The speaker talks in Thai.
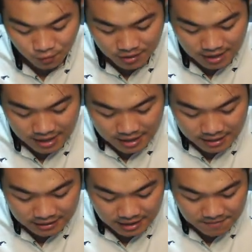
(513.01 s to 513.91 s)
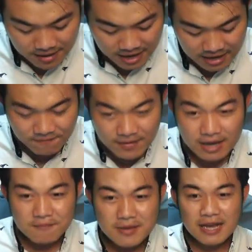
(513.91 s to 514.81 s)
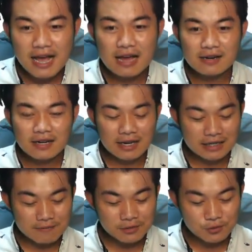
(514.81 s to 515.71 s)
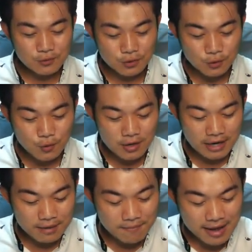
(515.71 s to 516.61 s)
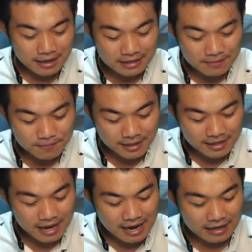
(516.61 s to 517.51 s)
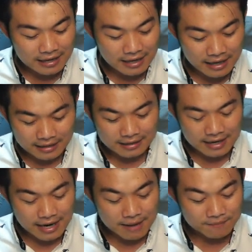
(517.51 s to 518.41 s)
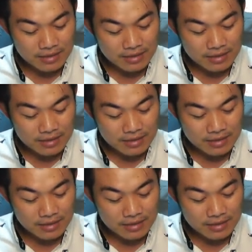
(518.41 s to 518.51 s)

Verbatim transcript: 0ซิกมา fx มีค่าเท่ากันกับ0ตัวไหนบ้างที่เป็นทาง x นะครับ